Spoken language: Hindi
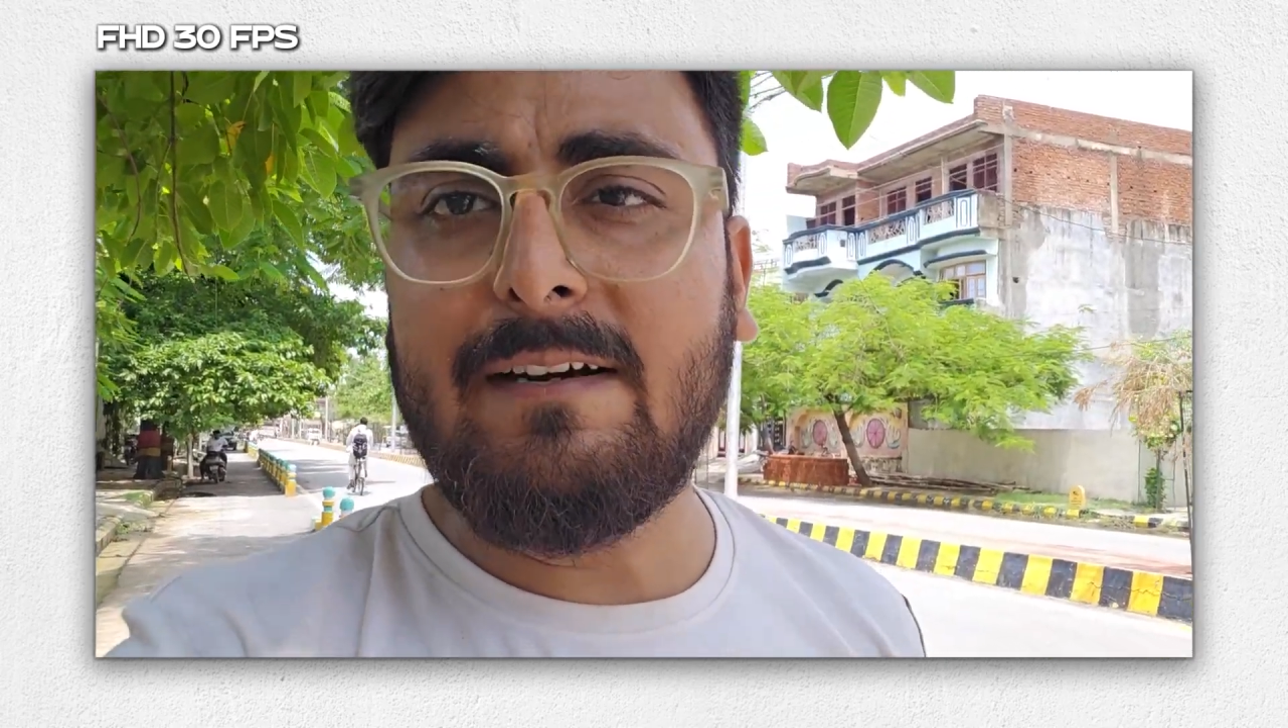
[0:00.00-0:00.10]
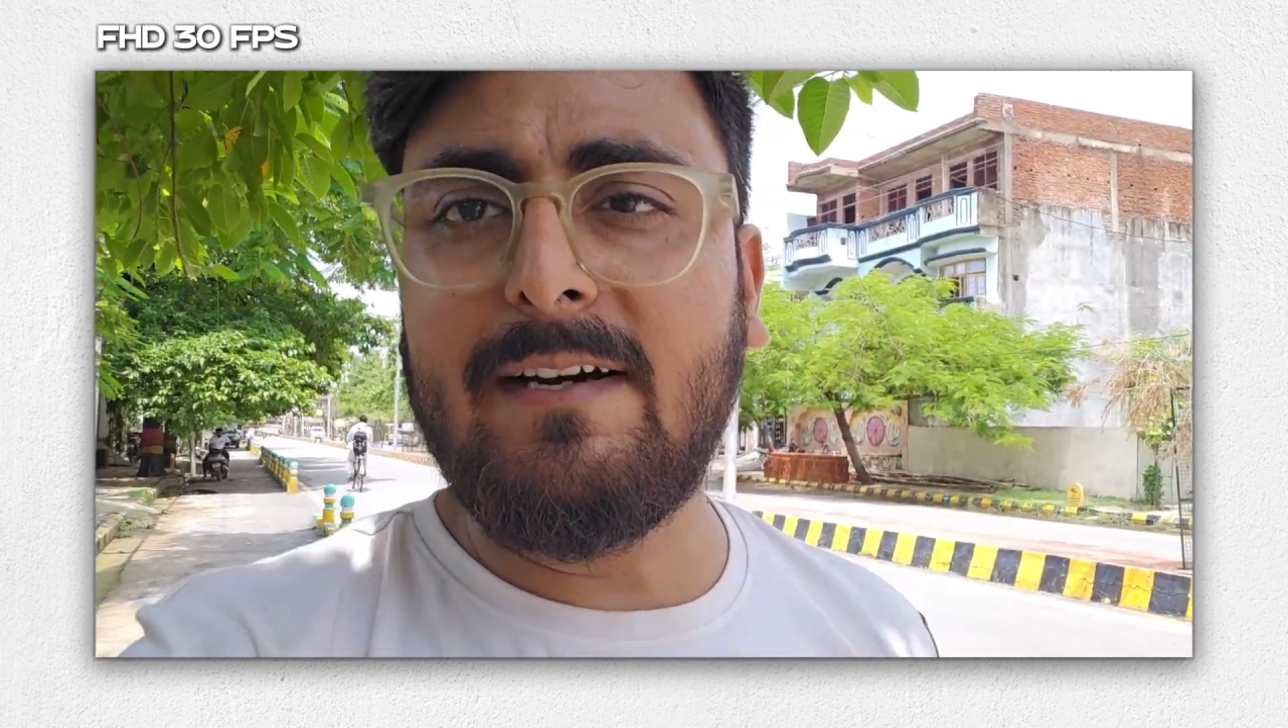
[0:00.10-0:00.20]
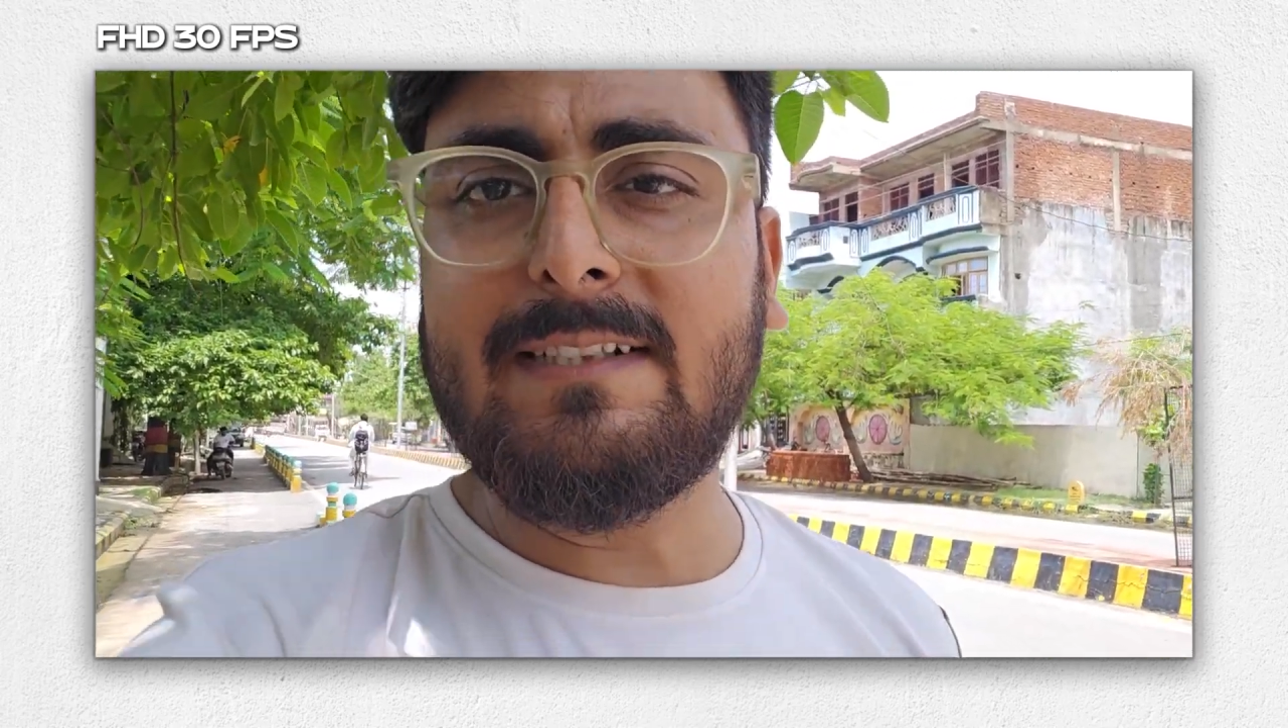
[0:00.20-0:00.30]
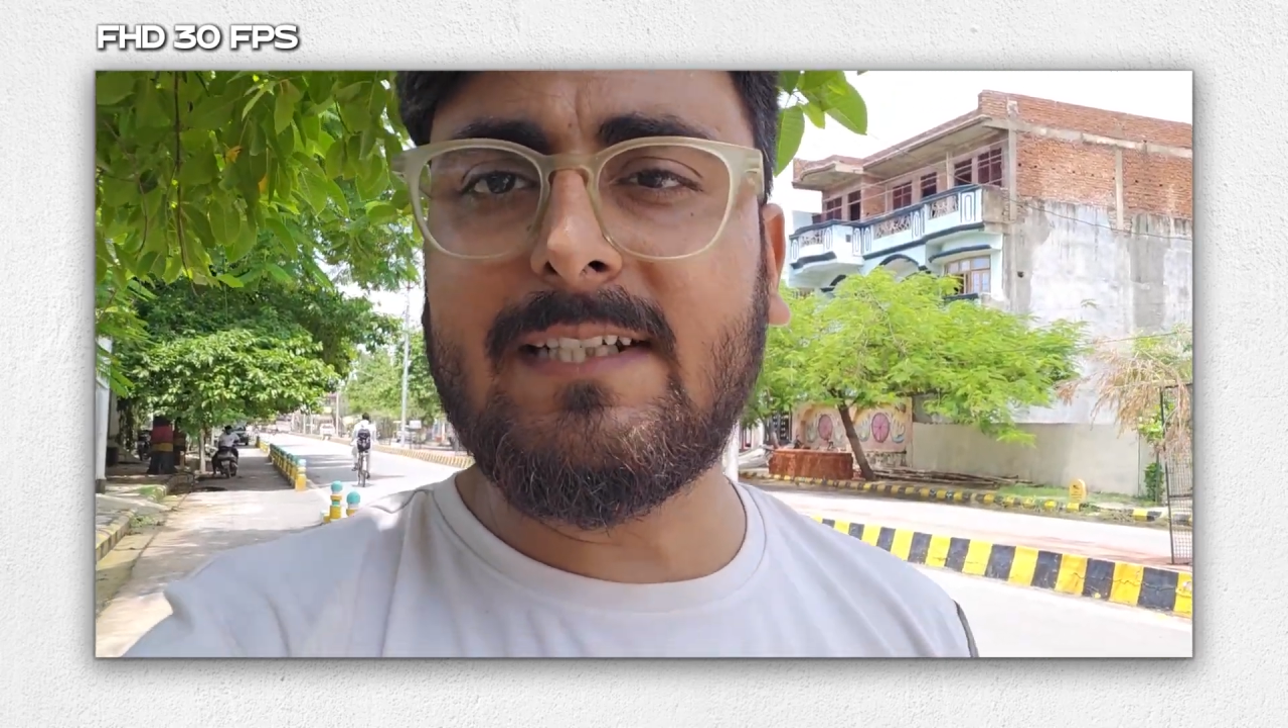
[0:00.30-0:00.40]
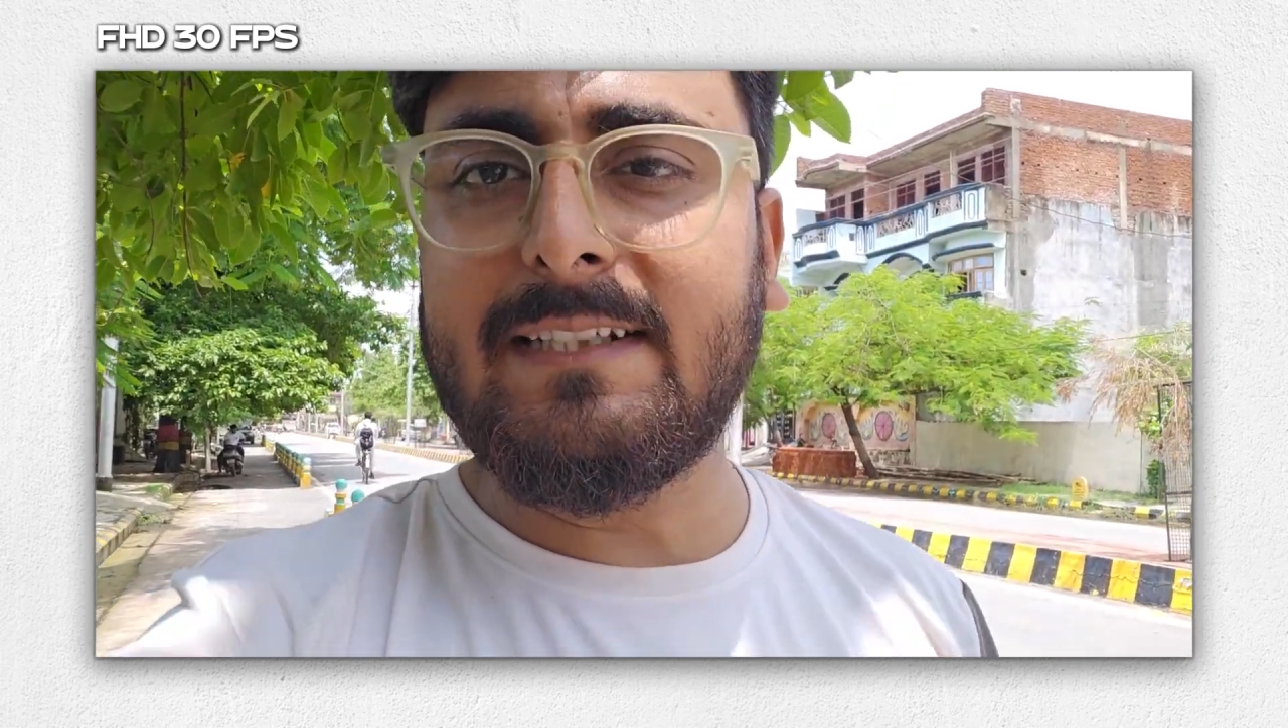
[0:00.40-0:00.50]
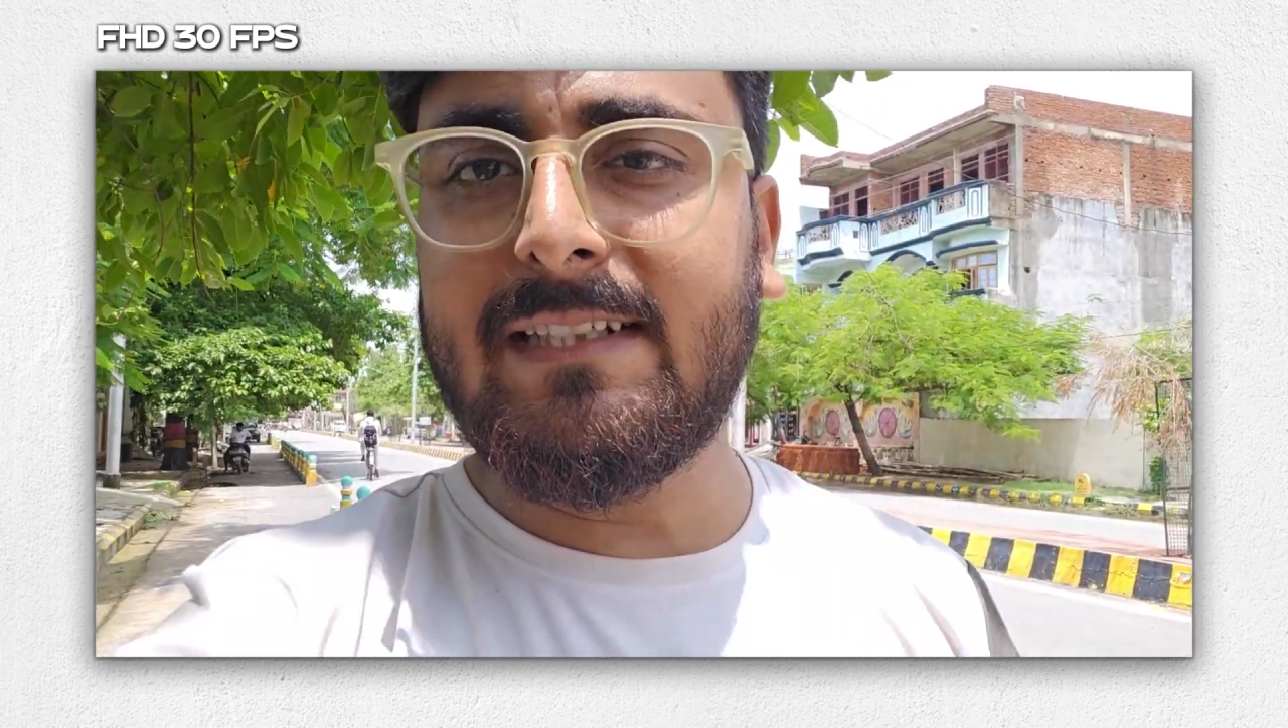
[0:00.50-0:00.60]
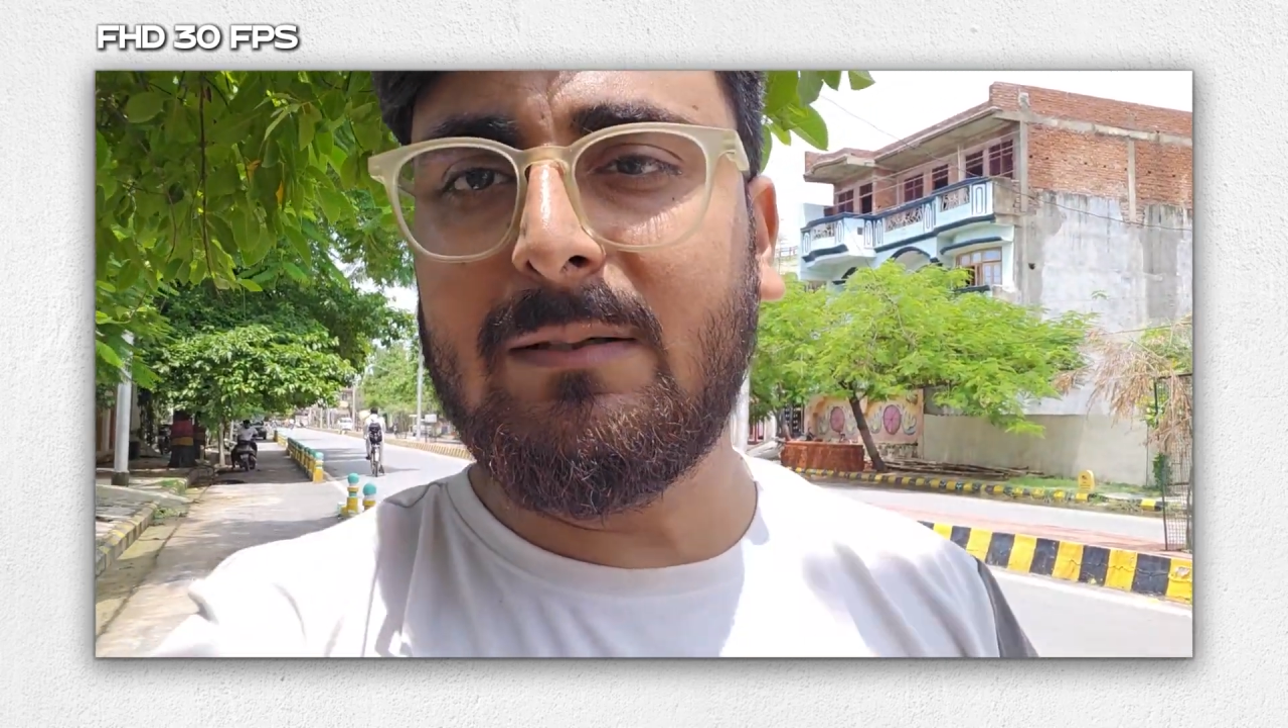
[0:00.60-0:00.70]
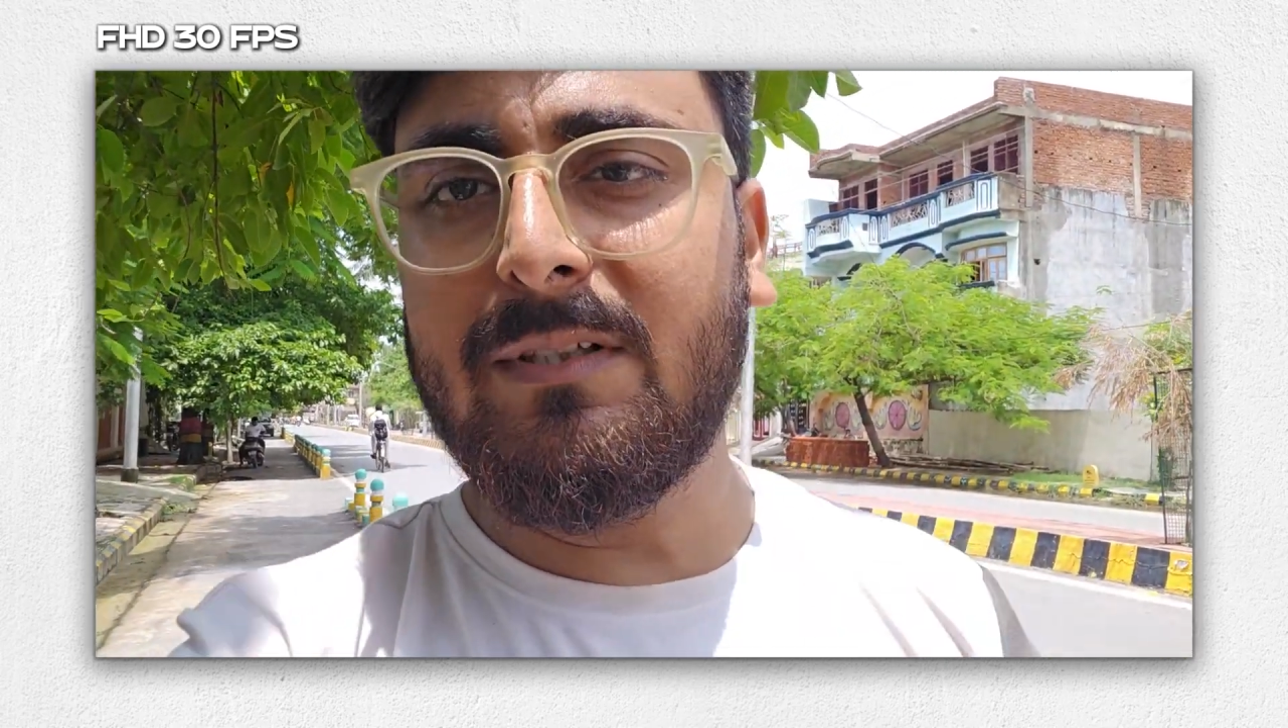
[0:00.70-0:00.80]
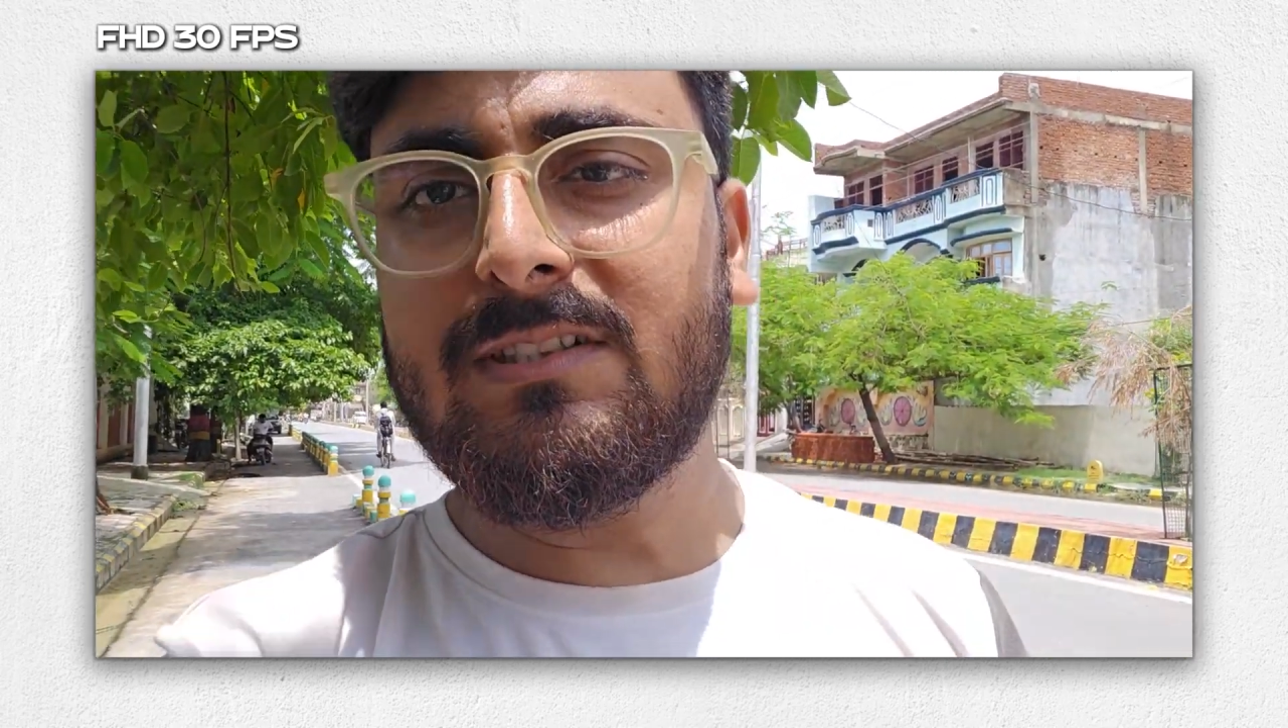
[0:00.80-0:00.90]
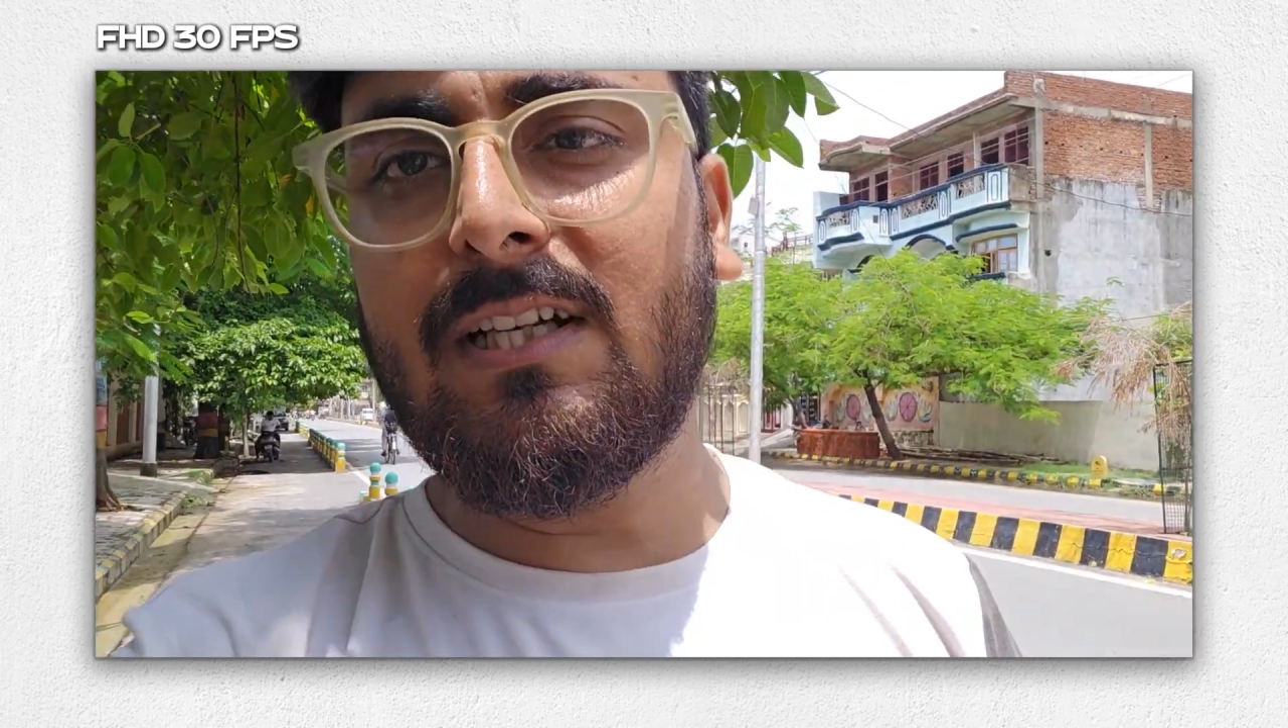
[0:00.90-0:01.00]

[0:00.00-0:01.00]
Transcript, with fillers: आवाज़ कैसा है मैं